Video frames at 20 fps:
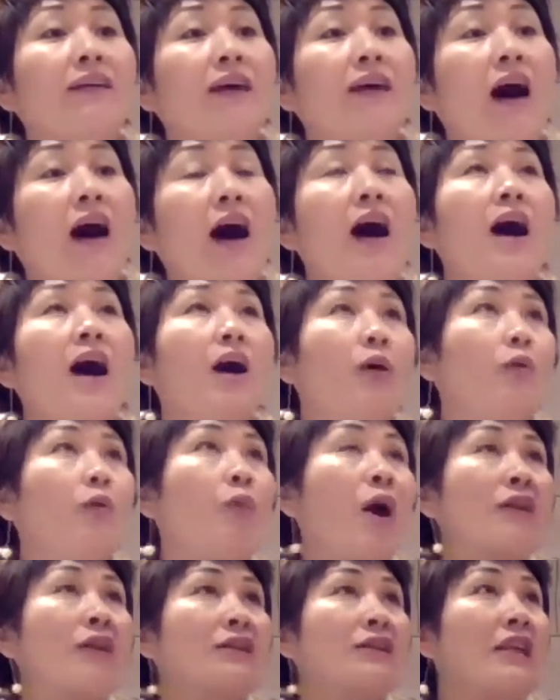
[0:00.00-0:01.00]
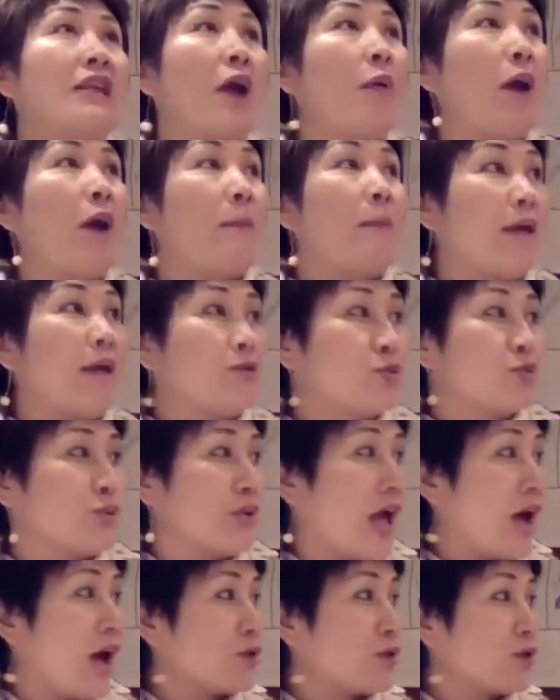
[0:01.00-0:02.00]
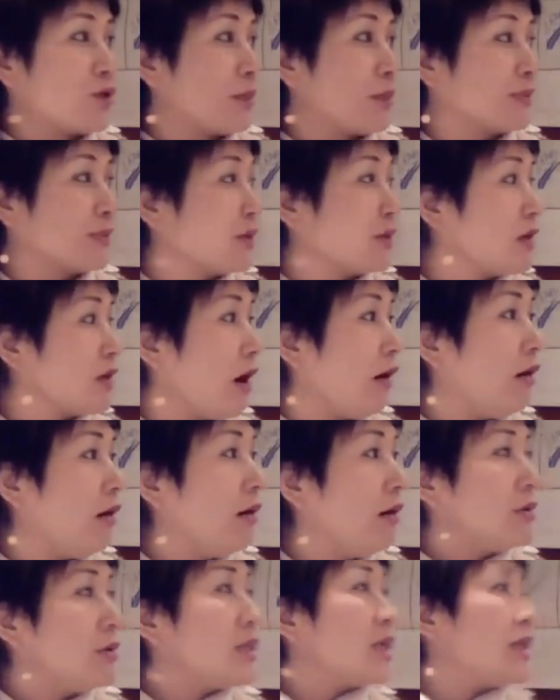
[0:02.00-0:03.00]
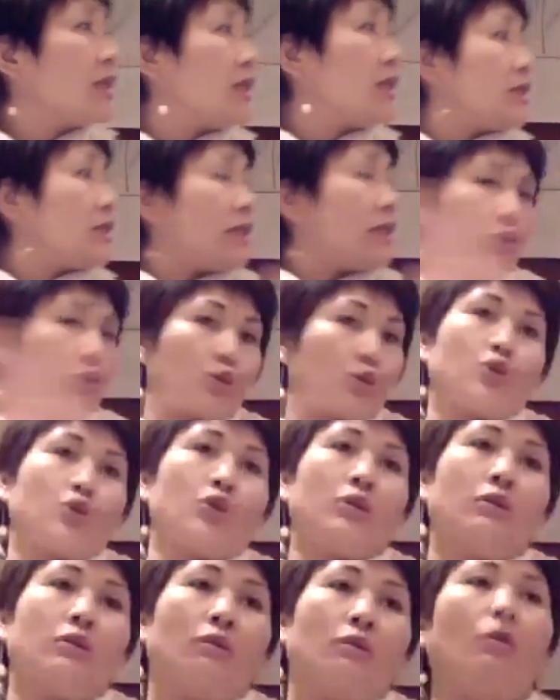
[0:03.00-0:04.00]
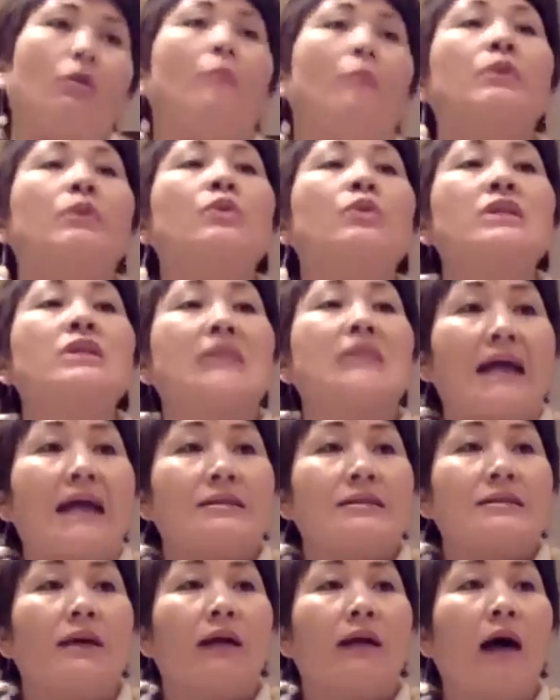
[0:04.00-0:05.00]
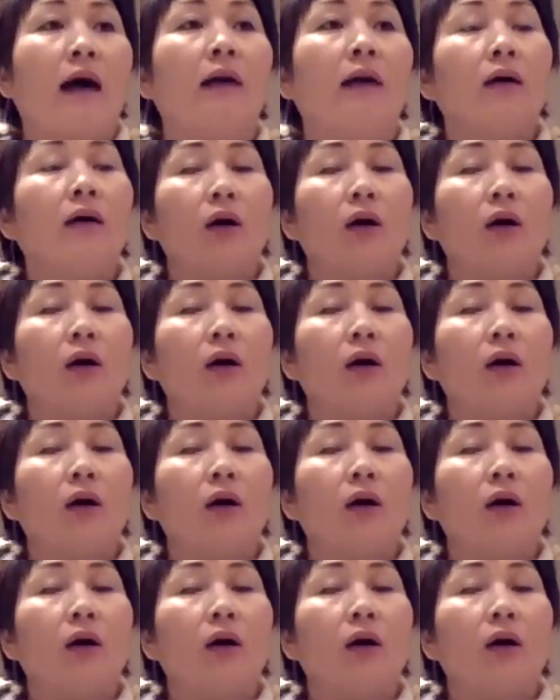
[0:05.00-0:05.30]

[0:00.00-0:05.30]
哈，望着天花板数羊睡不着觉，这一切就是我们都是亚健康。